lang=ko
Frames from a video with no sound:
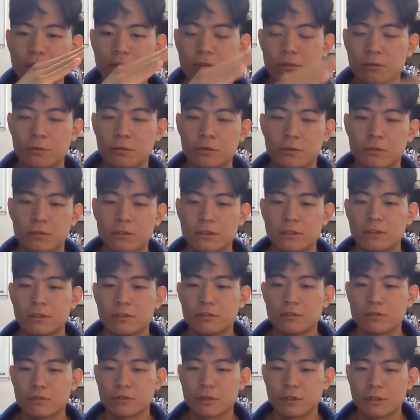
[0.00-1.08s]
늘고 있, 는
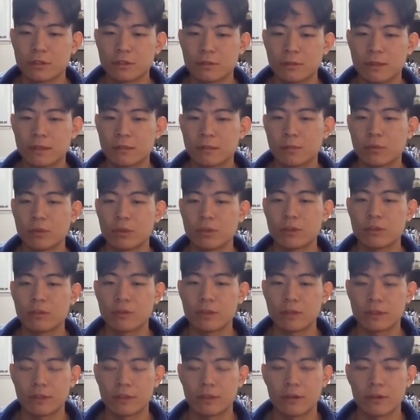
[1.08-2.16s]
추세를 많이 보이는 것 같아요.